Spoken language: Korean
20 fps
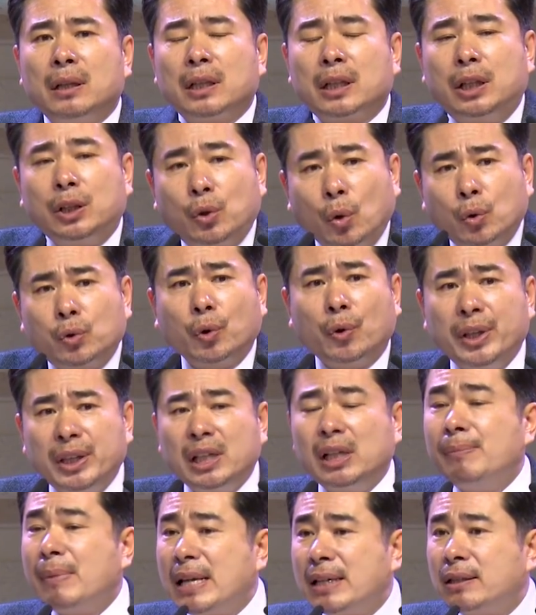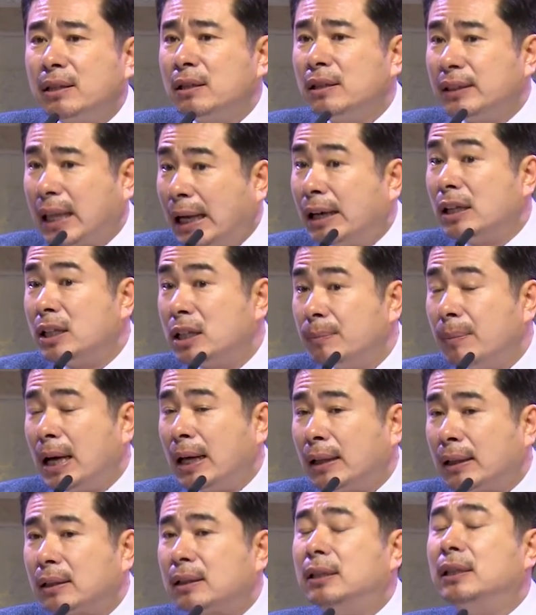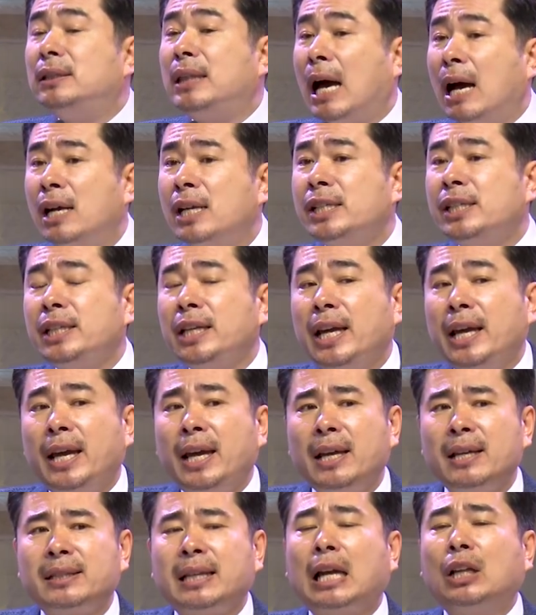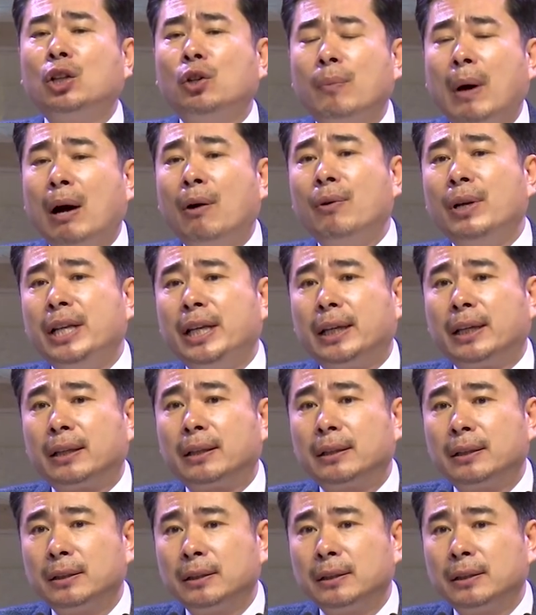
기독교인들만 쓰는 단어지만 그 당시에 사도 바울이